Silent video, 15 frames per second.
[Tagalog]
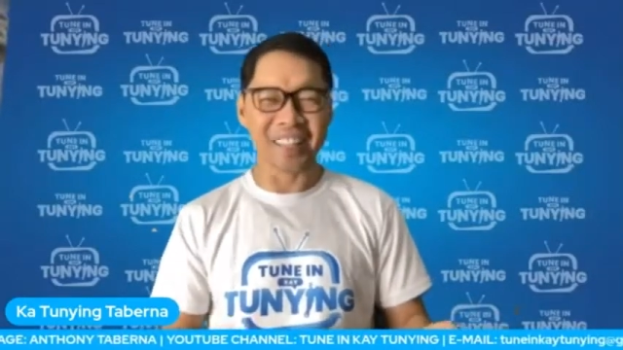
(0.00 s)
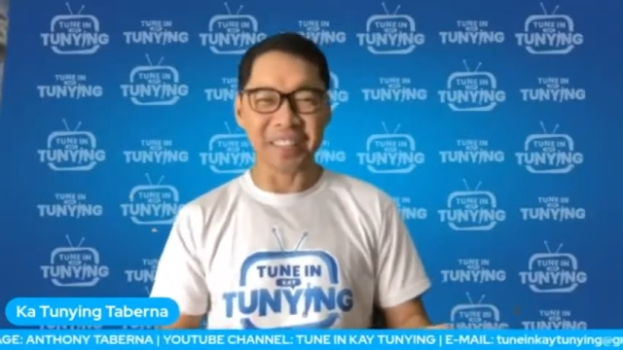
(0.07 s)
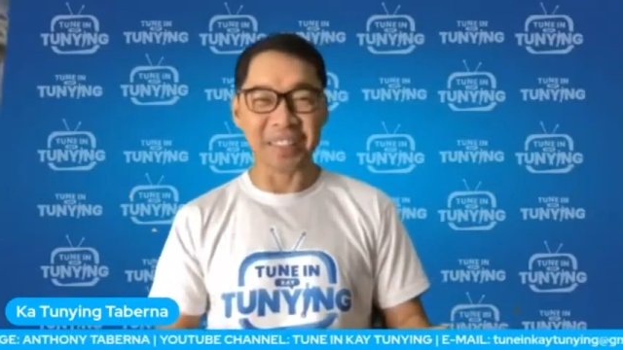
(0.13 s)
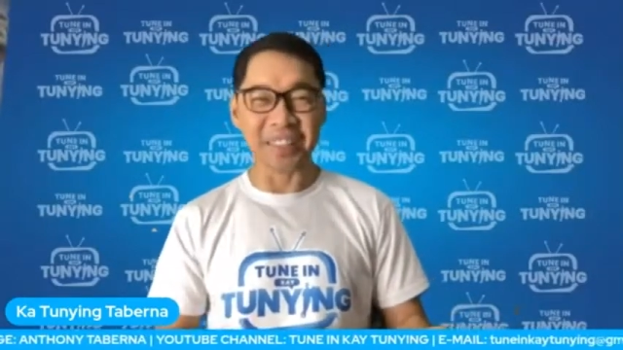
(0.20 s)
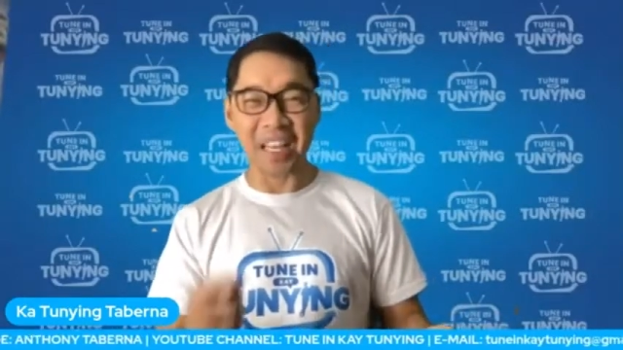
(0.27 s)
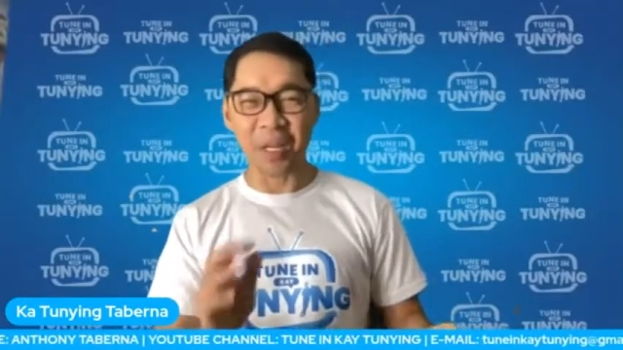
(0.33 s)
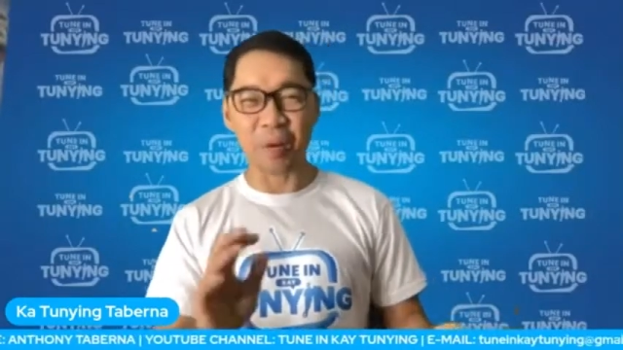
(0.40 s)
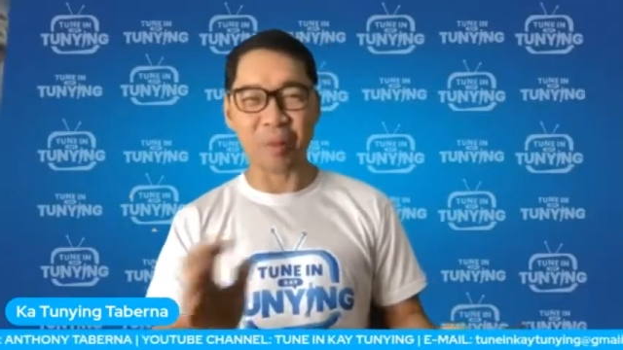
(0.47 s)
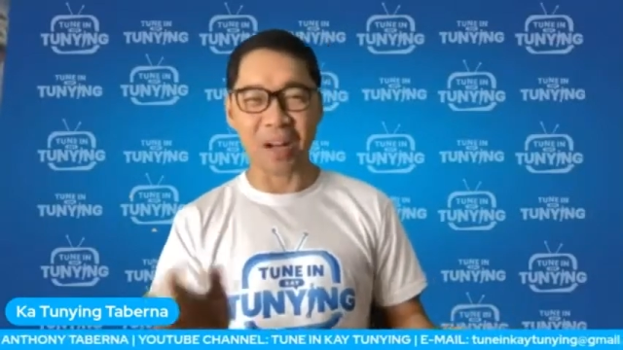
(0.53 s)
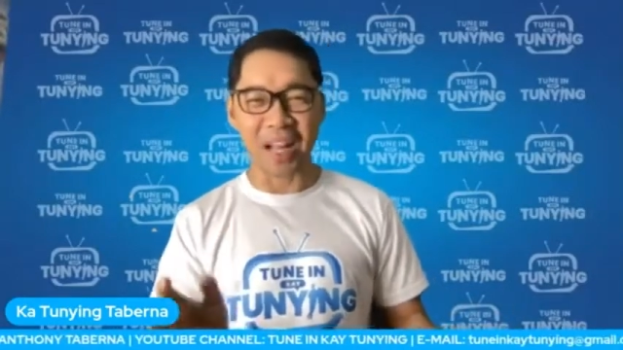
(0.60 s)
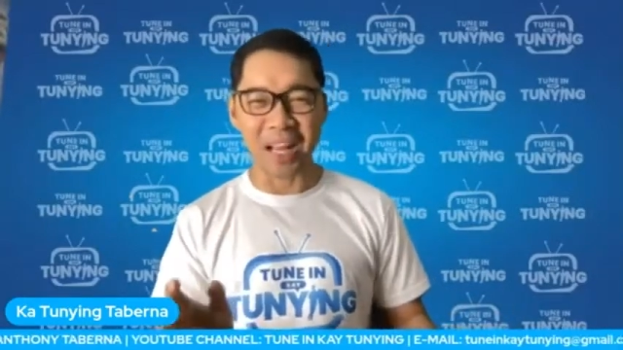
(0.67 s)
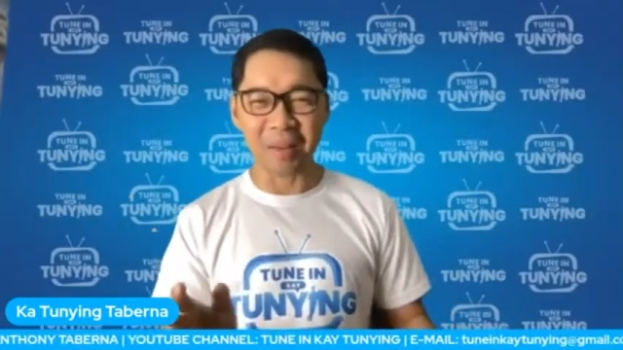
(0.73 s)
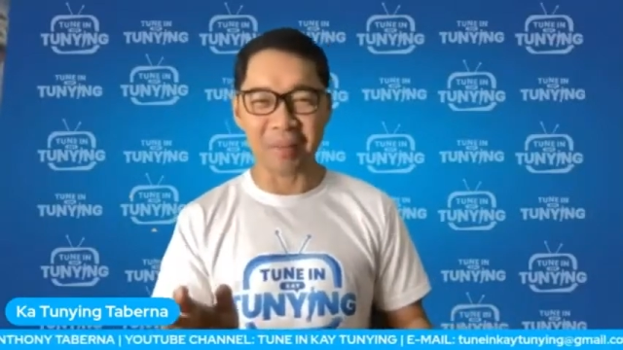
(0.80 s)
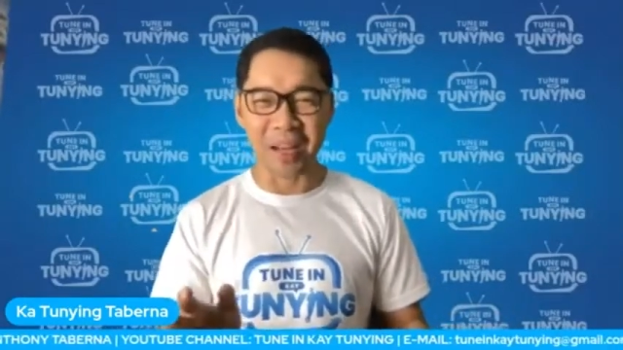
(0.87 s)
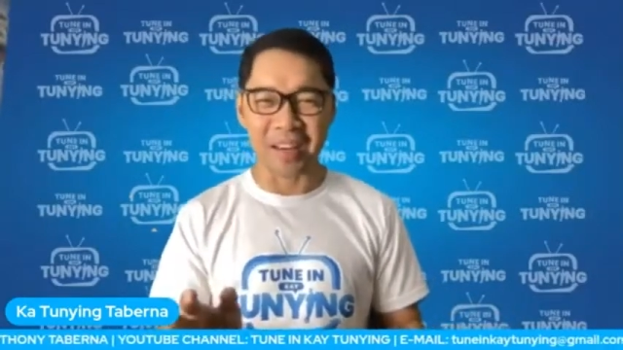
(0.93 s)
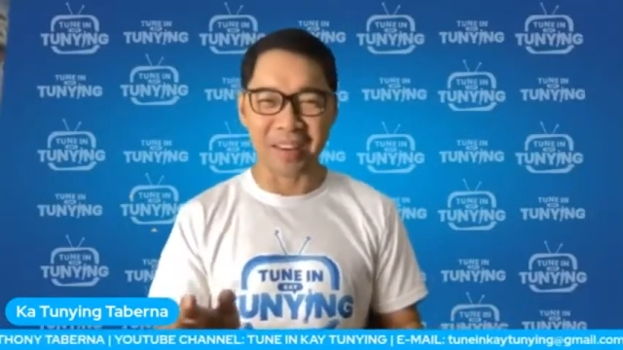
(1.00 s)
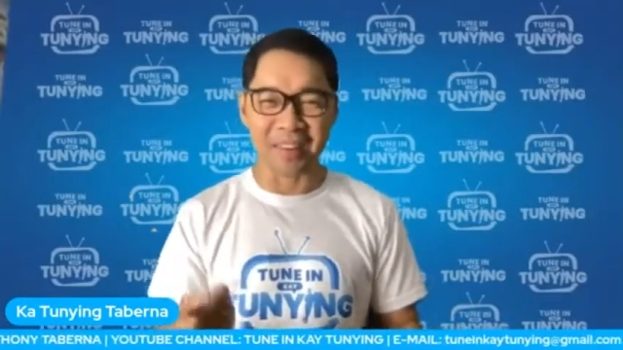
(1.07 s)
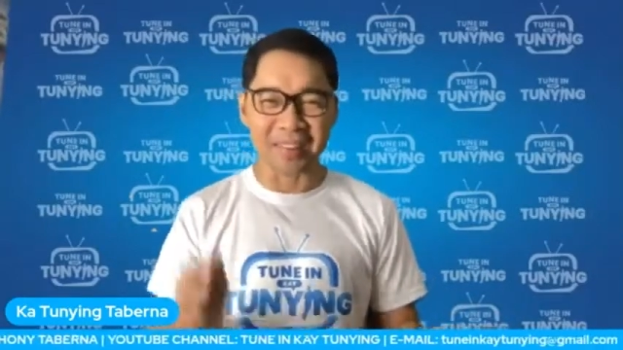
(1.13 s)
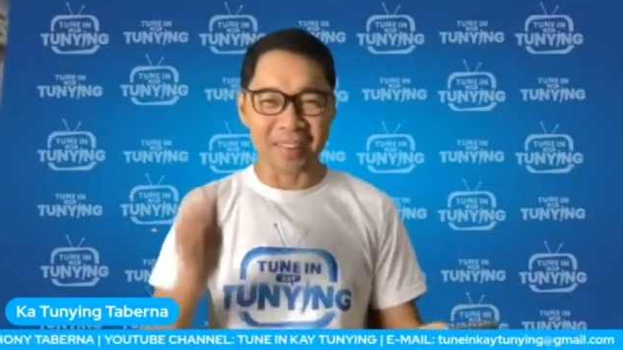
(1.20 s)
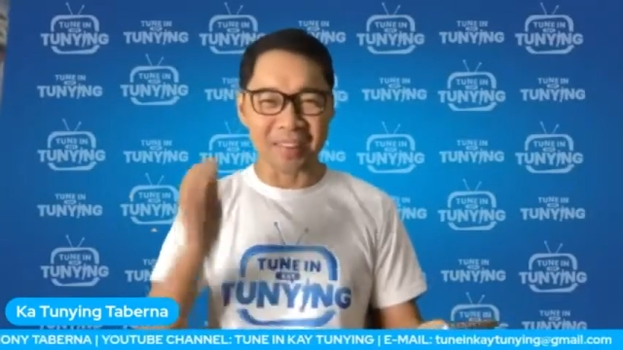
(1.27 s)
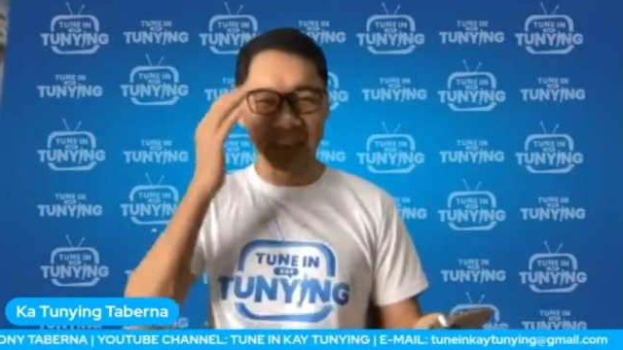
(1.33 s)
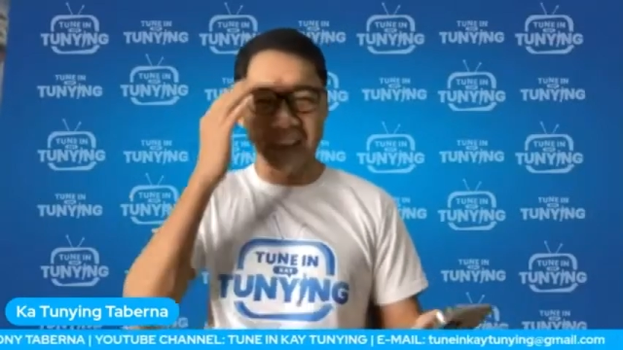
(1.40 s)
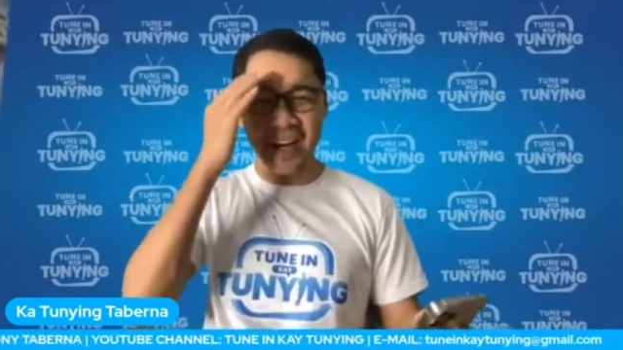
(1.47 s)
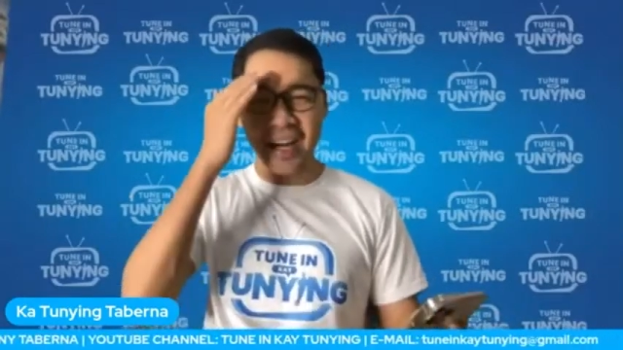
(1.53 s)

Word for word: Deyo makalma. Uh, uh,